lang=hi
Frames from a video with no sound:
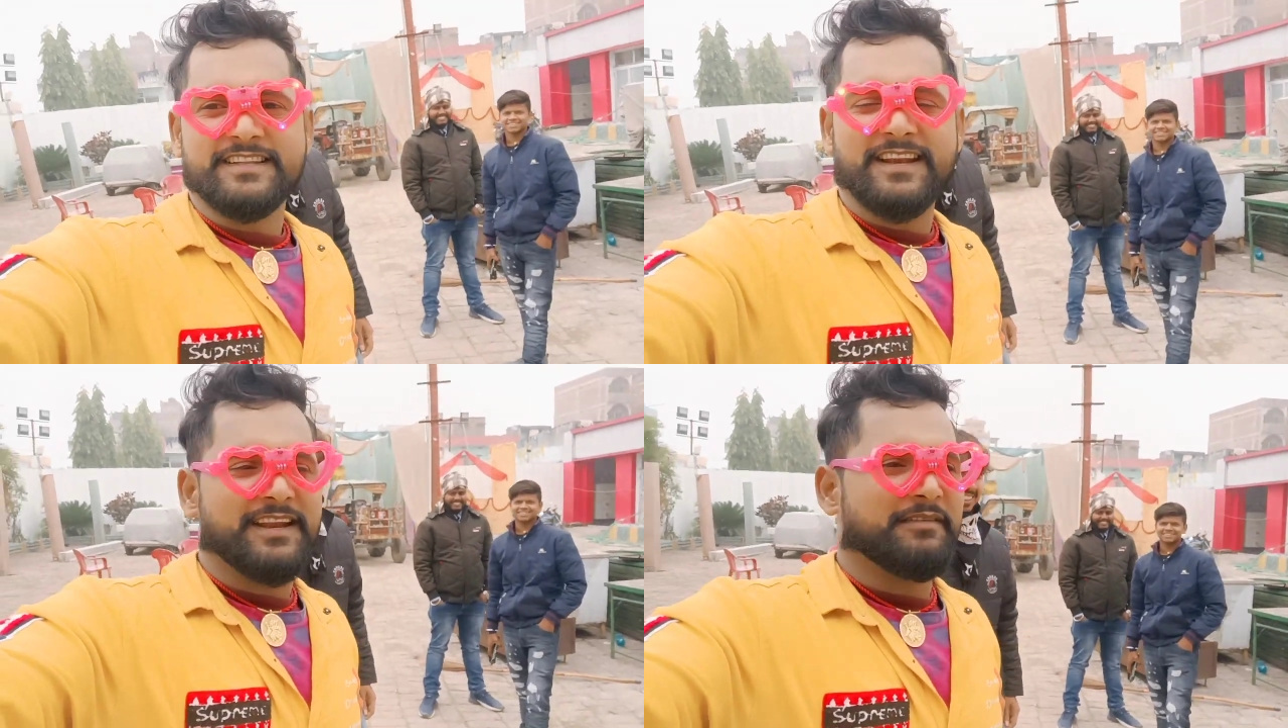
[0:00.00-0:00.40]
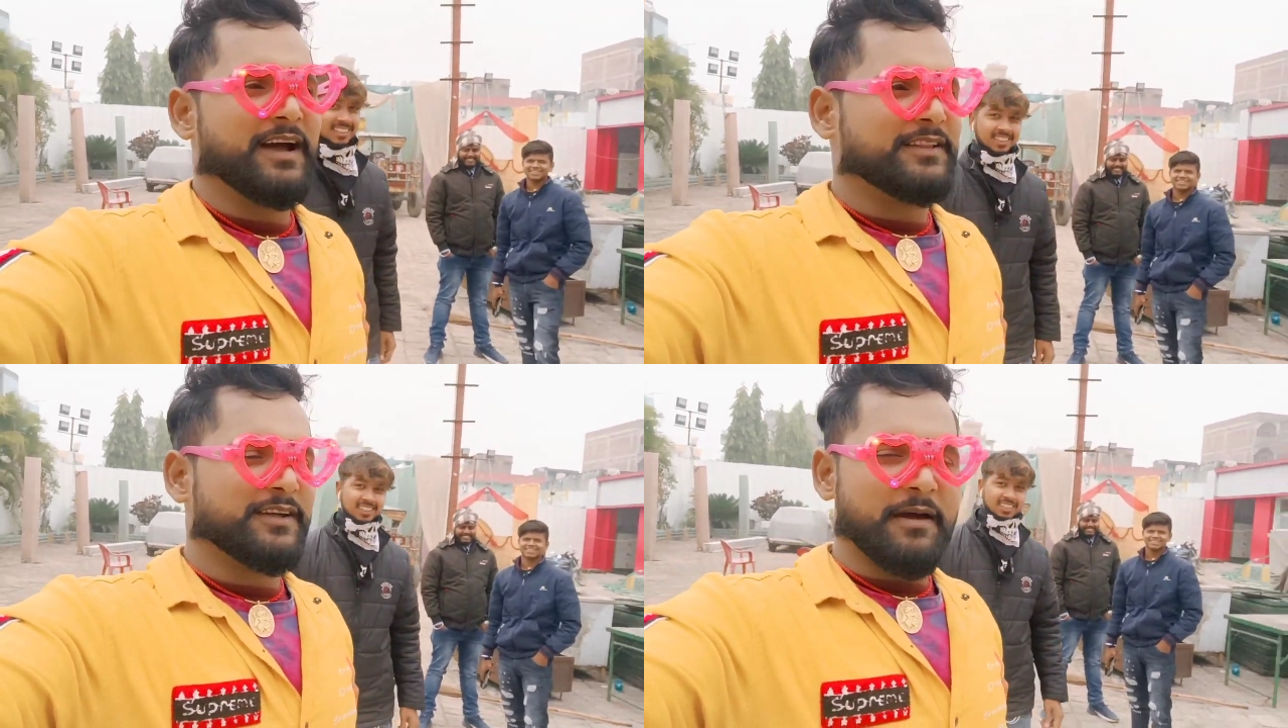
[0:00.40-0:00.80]

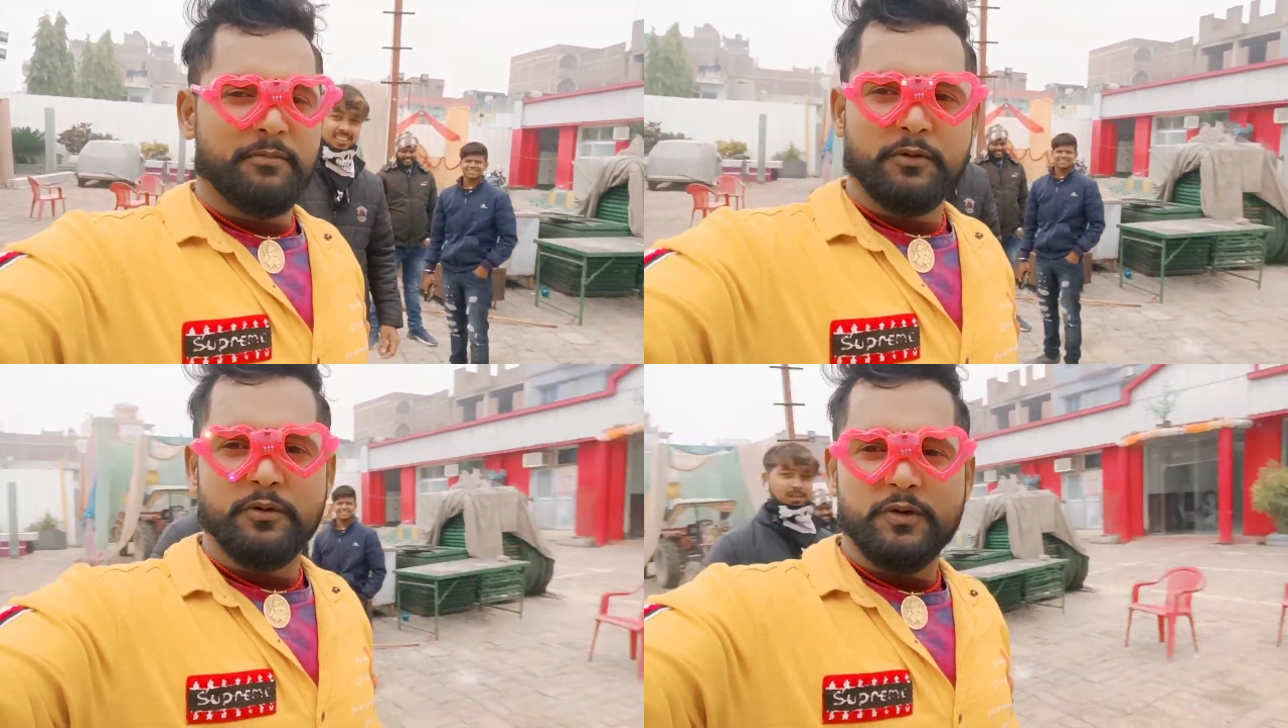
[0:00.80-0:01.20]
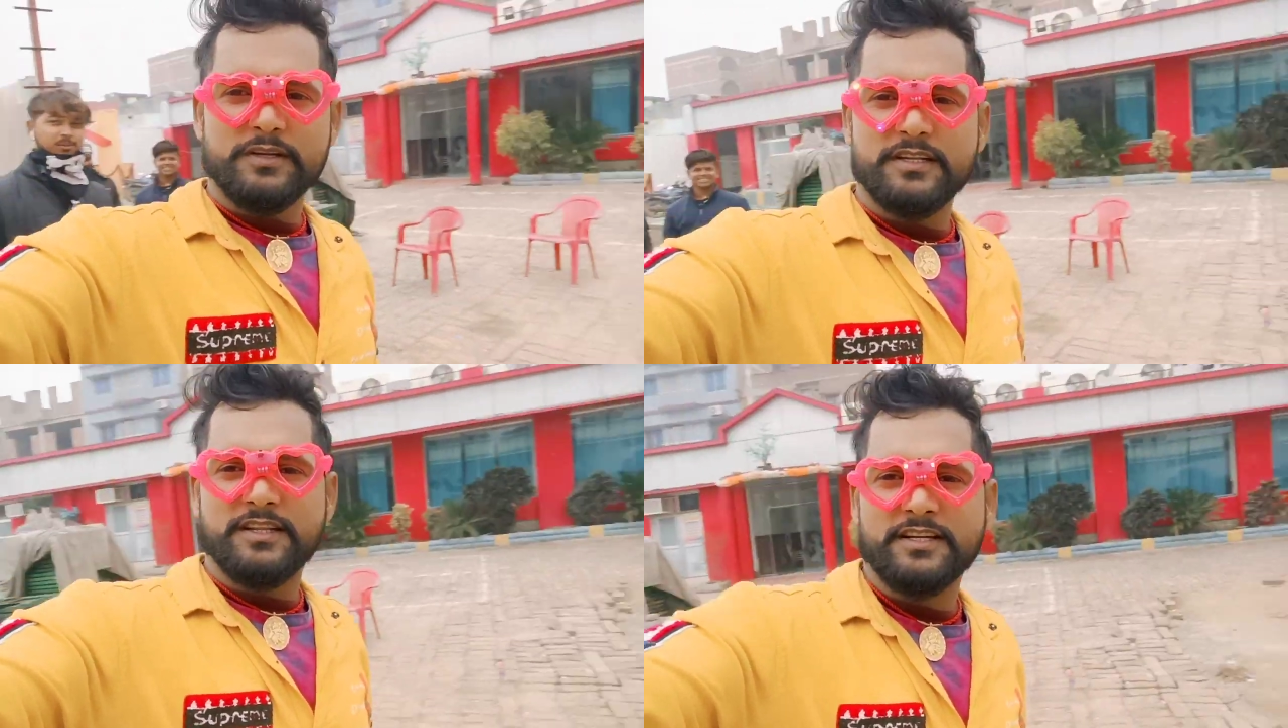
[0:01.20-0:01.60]
धन्यवाद और आप लोग
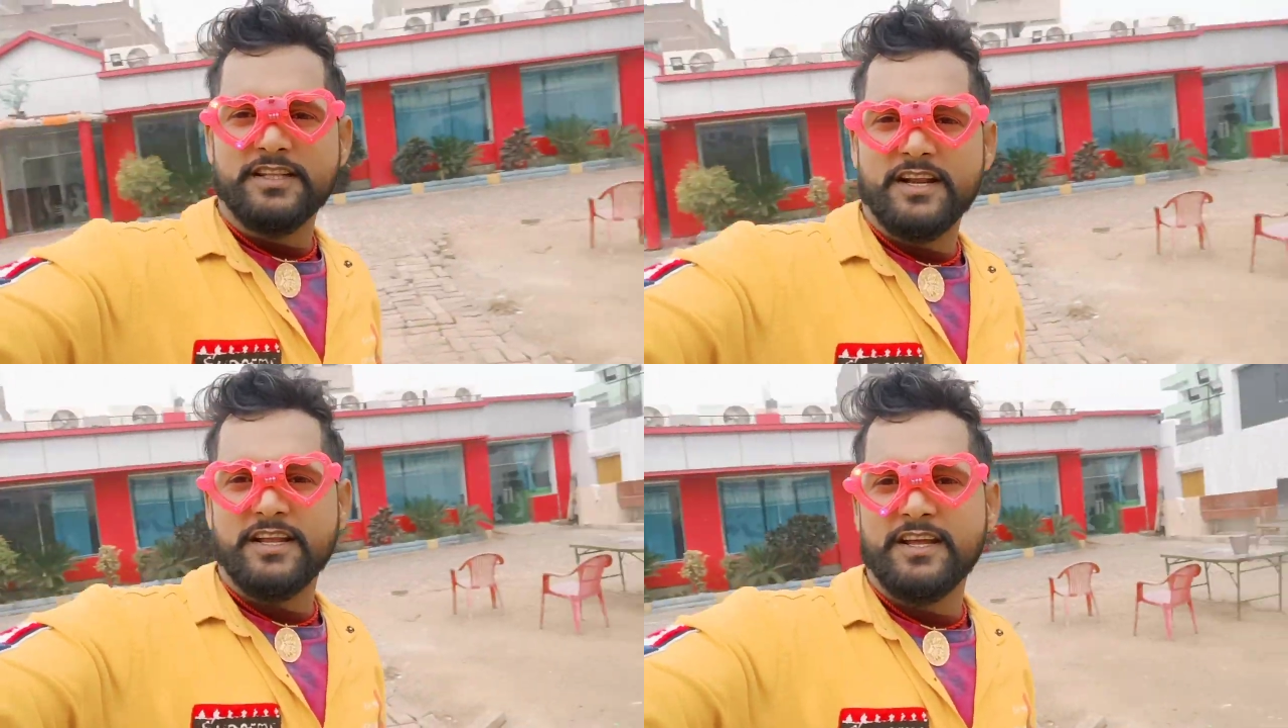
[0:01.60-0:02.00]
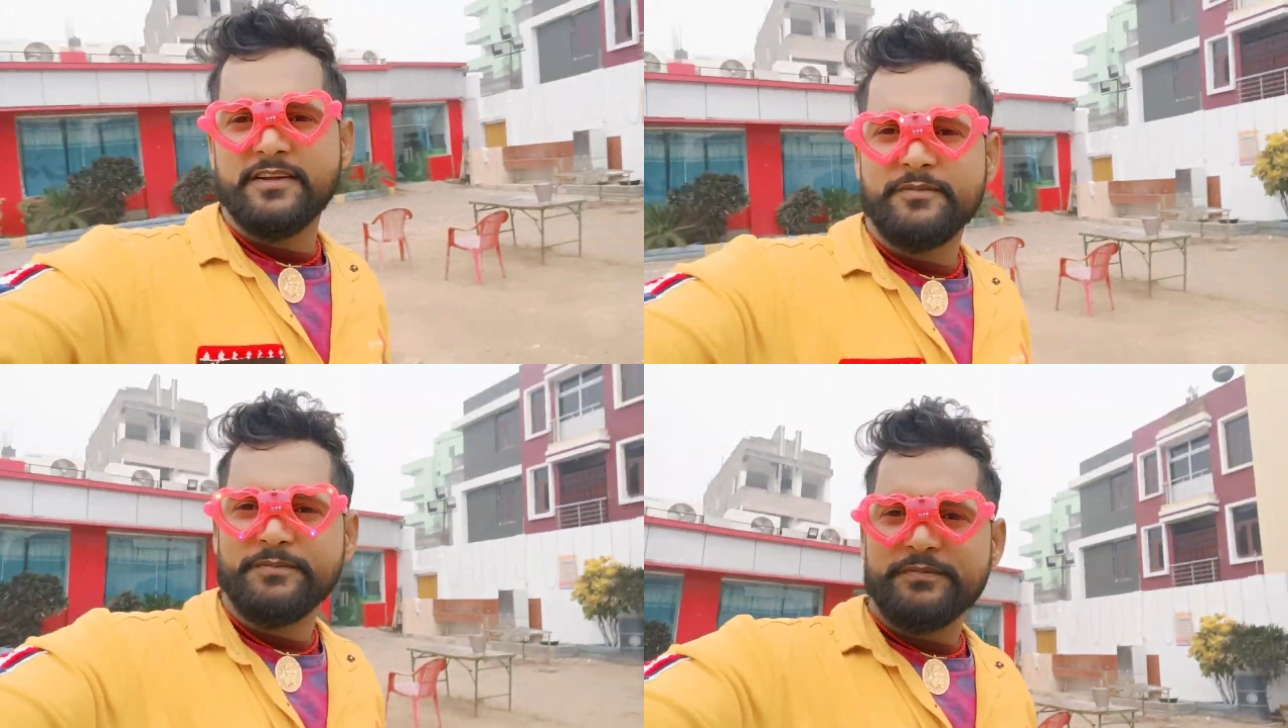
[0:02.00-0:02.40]
लोकेशन तो देखते रहिए
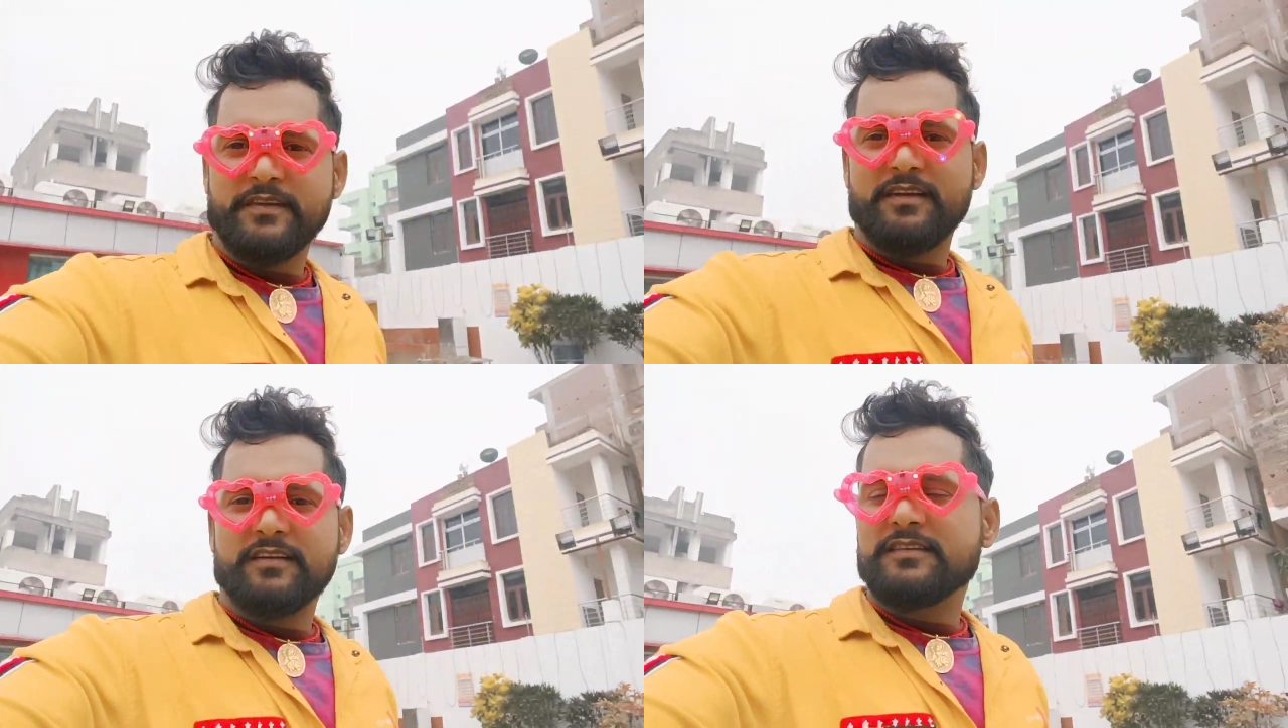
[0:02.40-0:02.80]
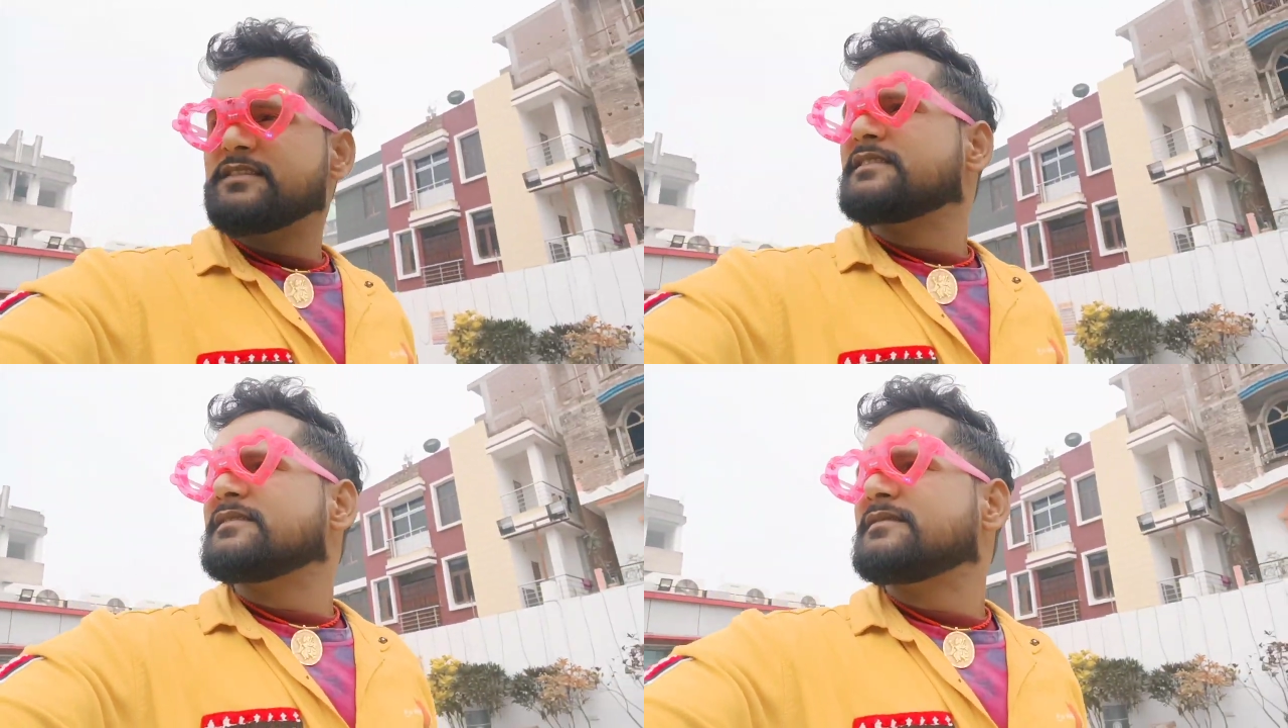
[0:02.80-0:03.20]
हम
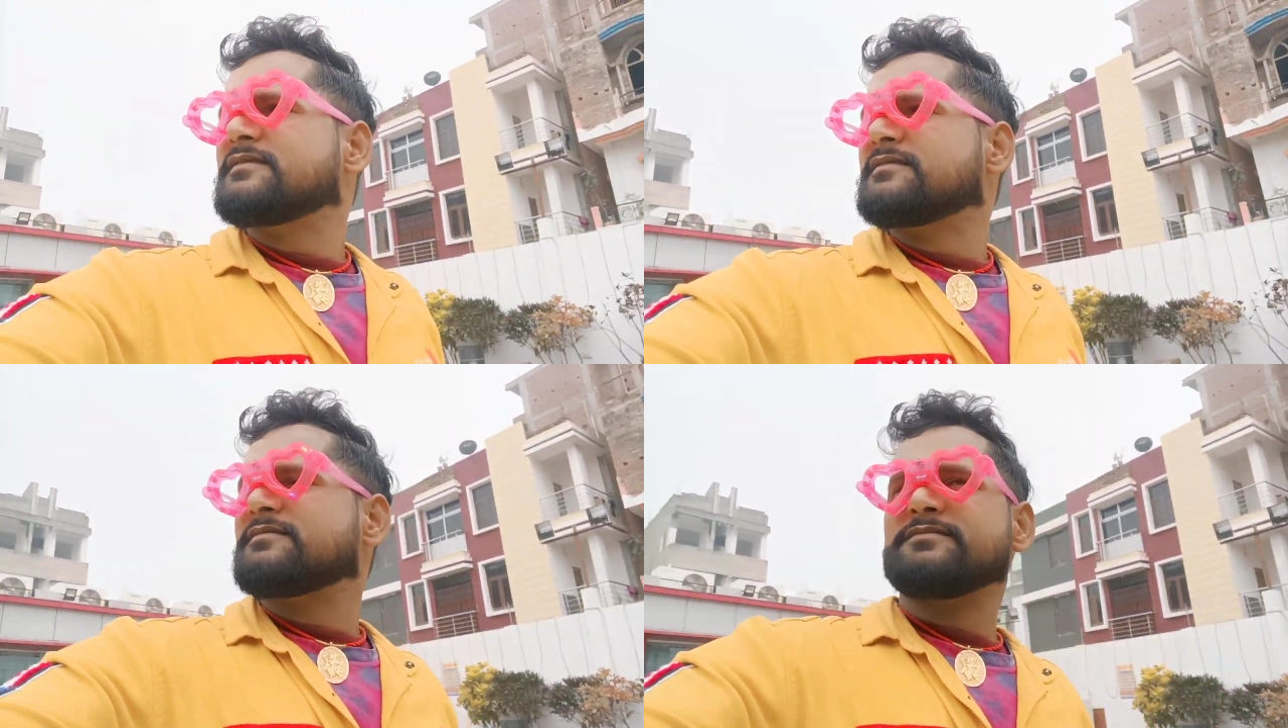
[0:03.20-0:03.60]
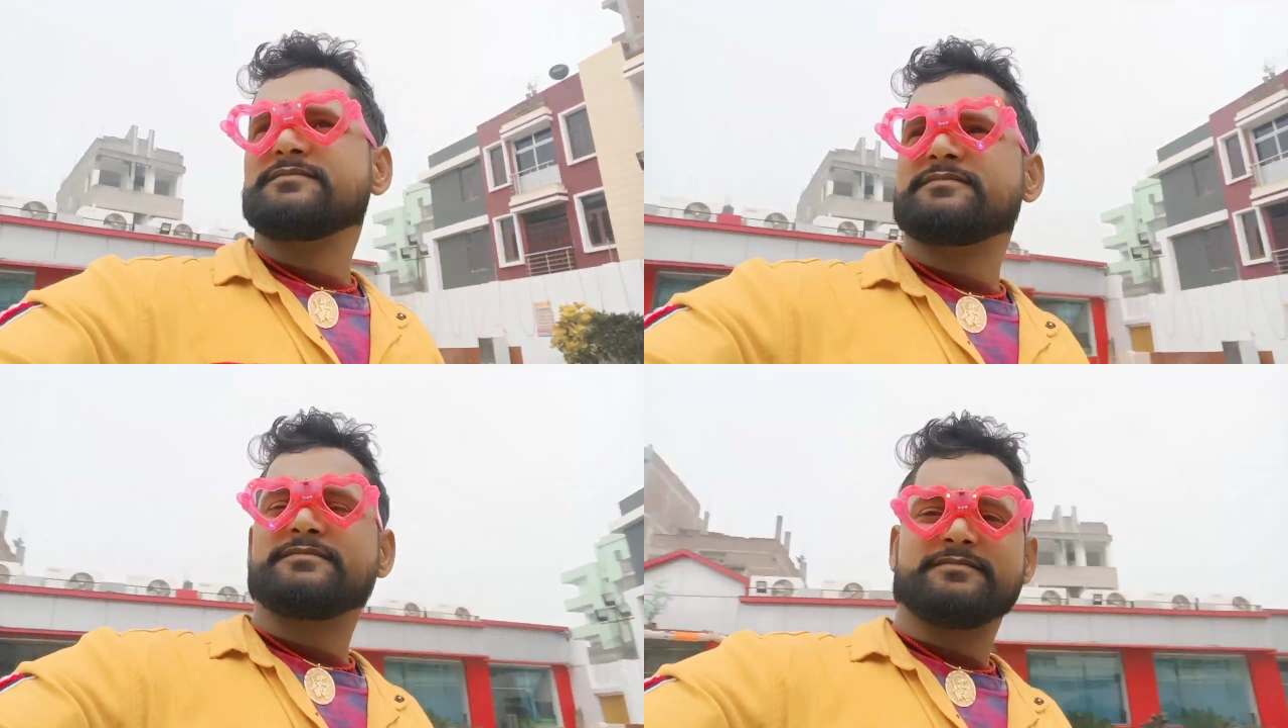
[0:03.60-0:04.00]
बोलते कम है अपना स्टाइल